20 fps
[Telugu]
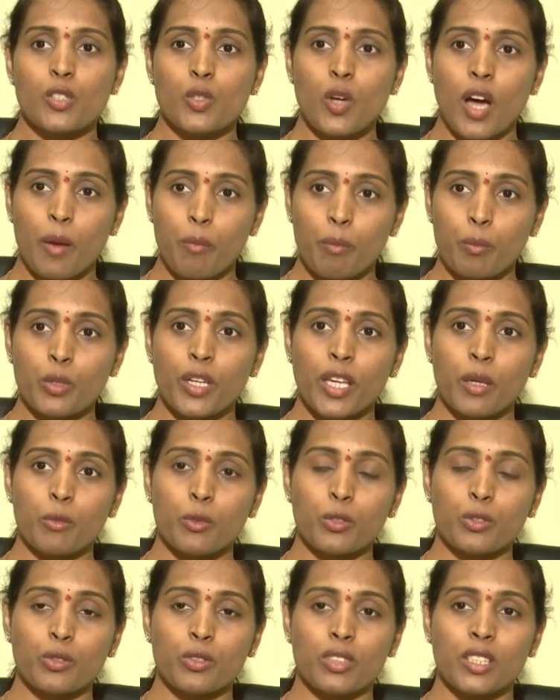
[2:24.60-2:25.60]
సో అప్పుడు
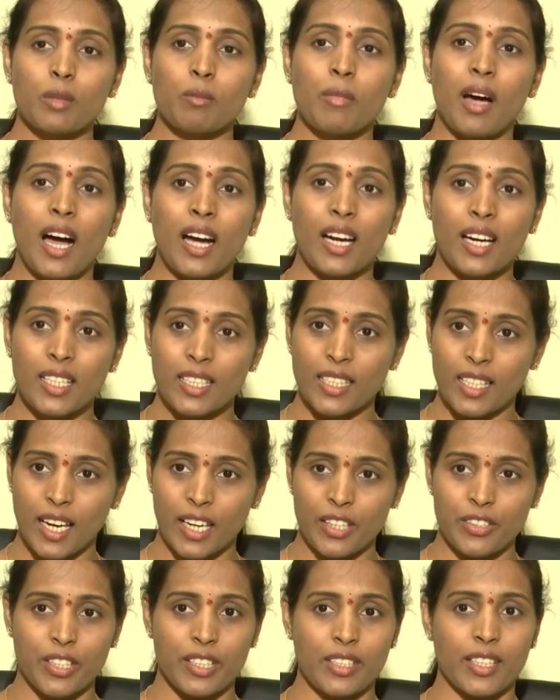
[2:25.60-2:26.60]
ఏమవుతుంది బాగా
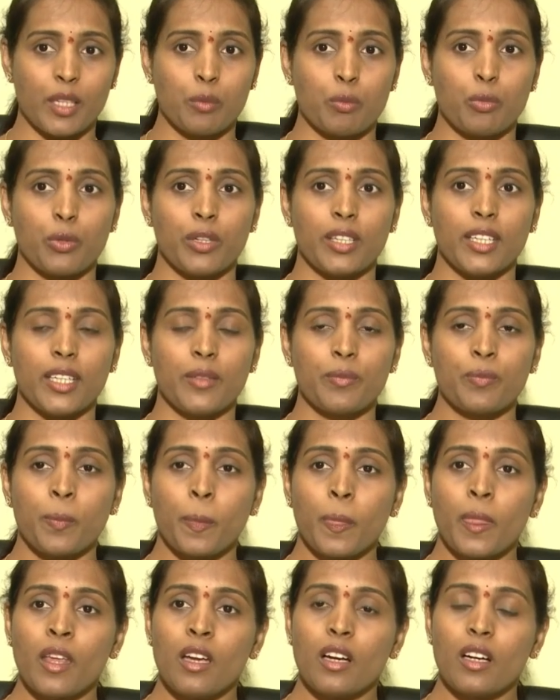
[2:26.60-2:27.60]
డిహైడ్రేట్ అయిపోయి
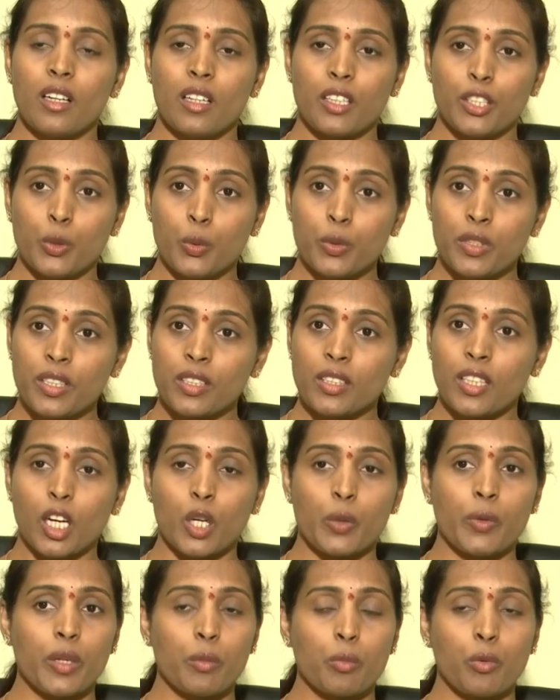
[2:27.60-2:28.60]
hmm. యూరిన్
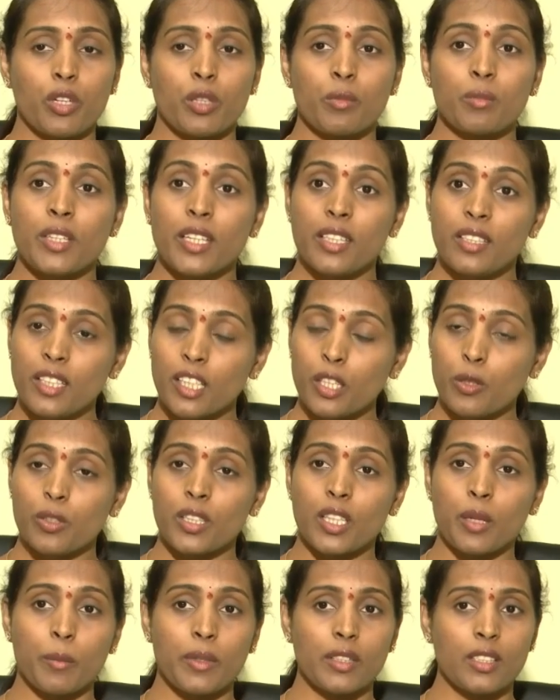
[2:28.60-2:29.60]
తక్కువైపోవడం కిడ్నీలు
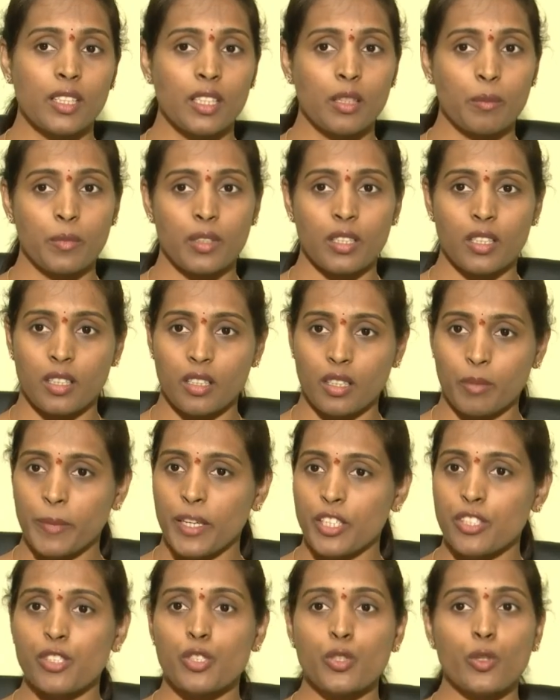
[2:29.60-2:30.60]
కూడా దెబ్బతిన్న
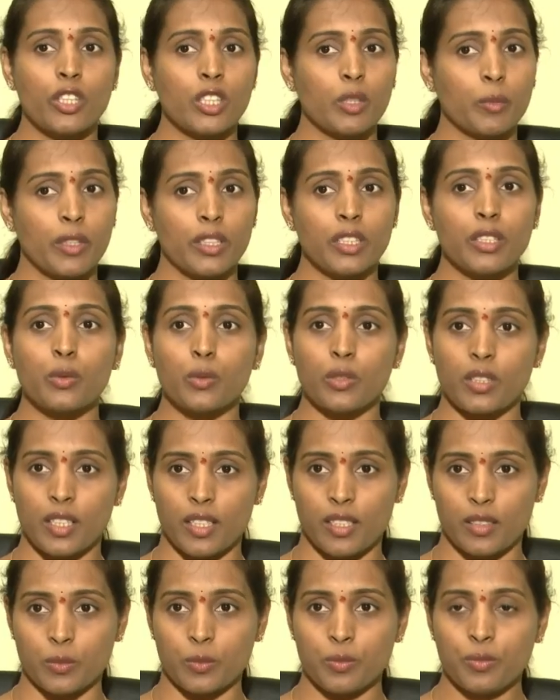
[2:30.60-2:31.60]
పేషెంట్స్ కొంతమంది
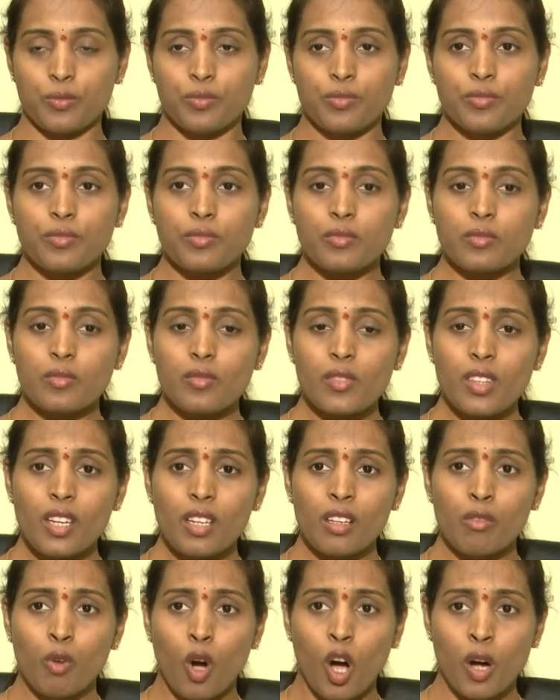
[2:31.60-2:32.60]
ఉంటారు
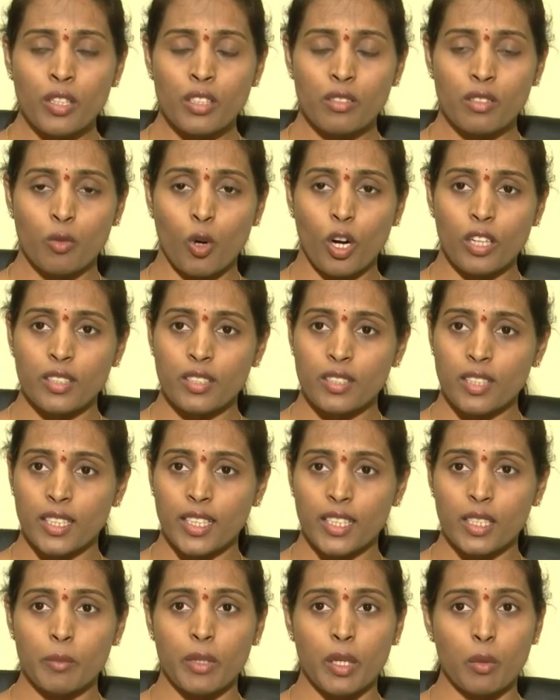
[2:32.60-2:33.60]
వాటర్
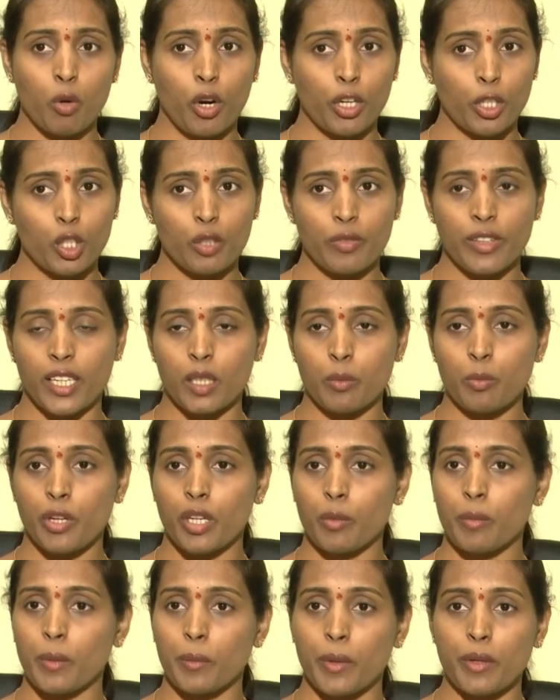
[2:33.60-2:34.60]
అనేది మన బాడీలో
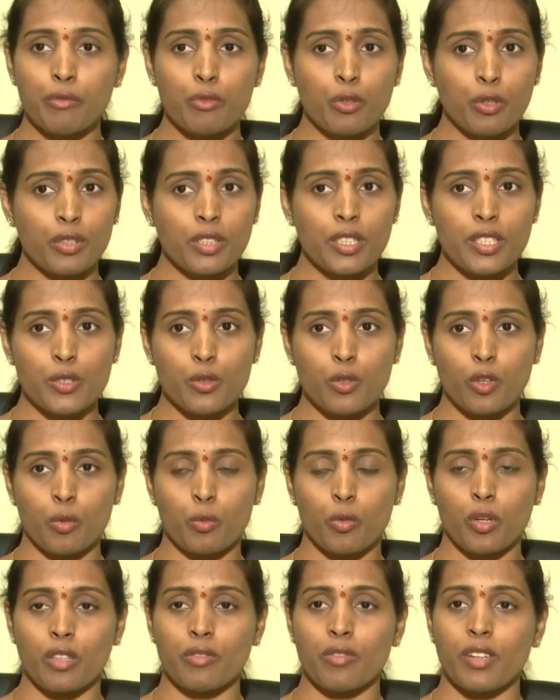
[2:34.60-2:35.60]
వెళ్ళిపోయి మనం ఏం ఫుడ్
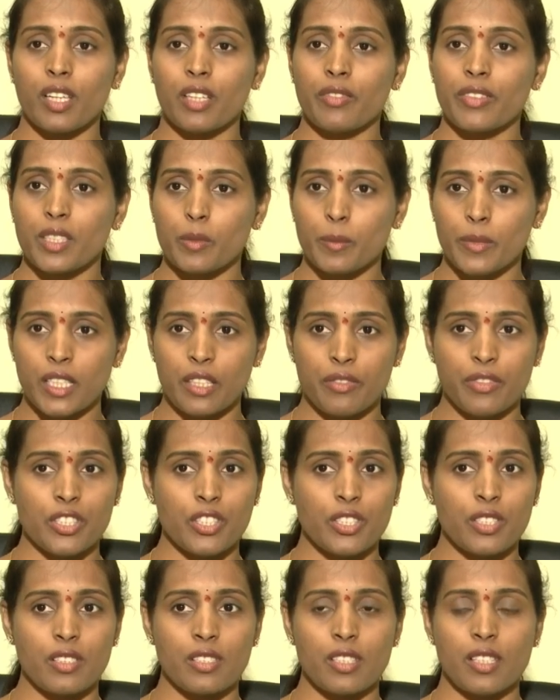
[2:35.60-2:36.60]
తీసుకోకపోవడం వల్ల విటమిన్
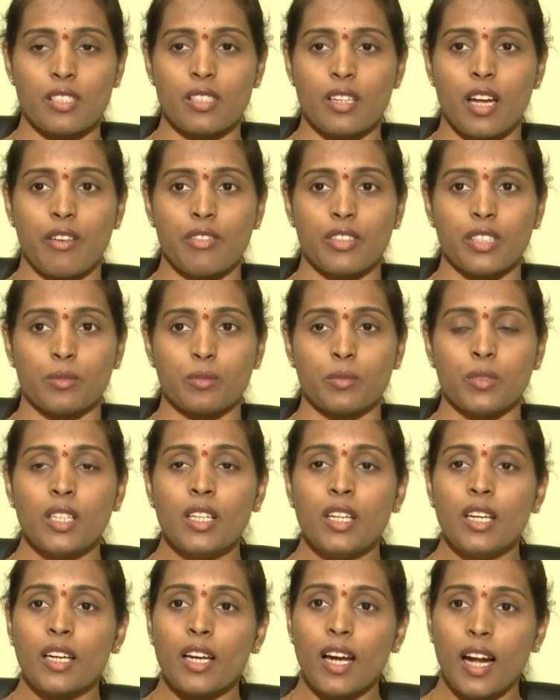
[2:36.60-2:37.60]
డెఫిషియన్సీస్ రావడం
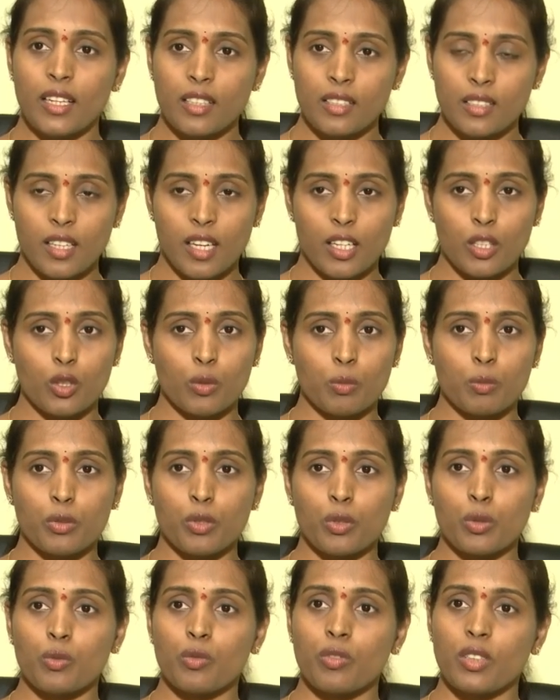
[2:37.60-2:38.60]
కండరాల
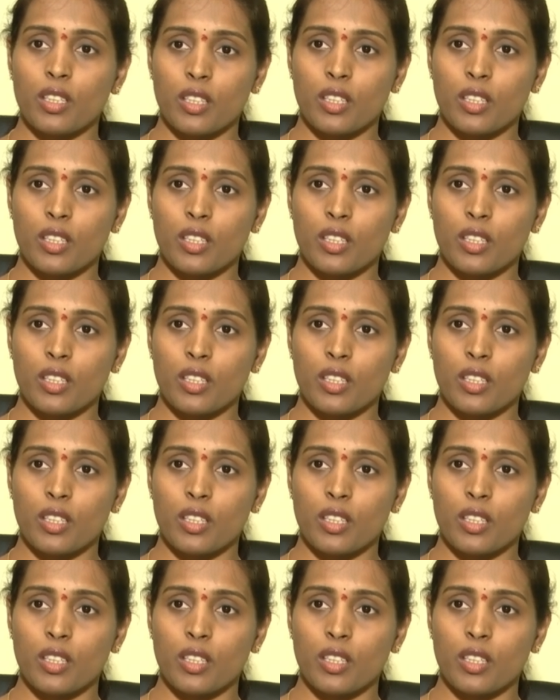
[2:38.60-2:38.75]
నొప్పులు